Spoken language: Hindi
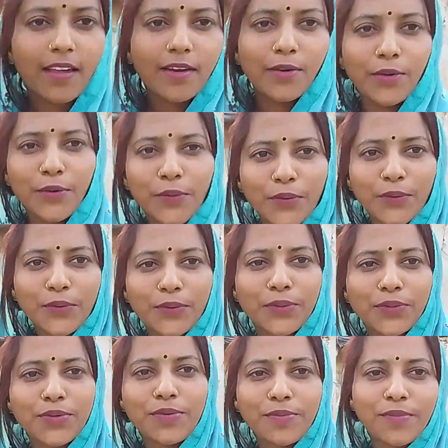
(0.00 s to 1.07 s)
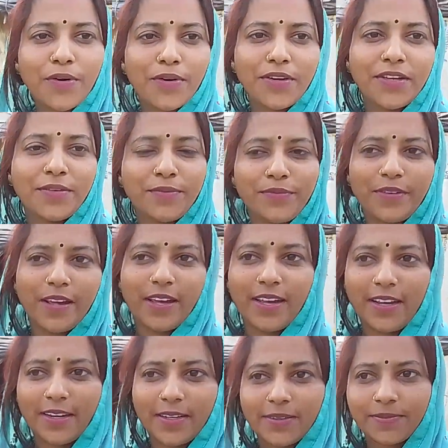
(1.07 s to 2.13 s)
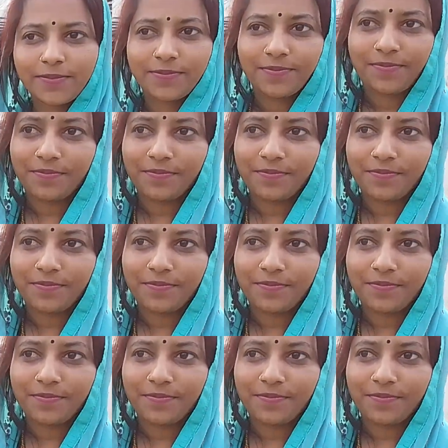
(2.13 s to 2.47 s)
हेलो गुड मॉर्निंग फ्रेंड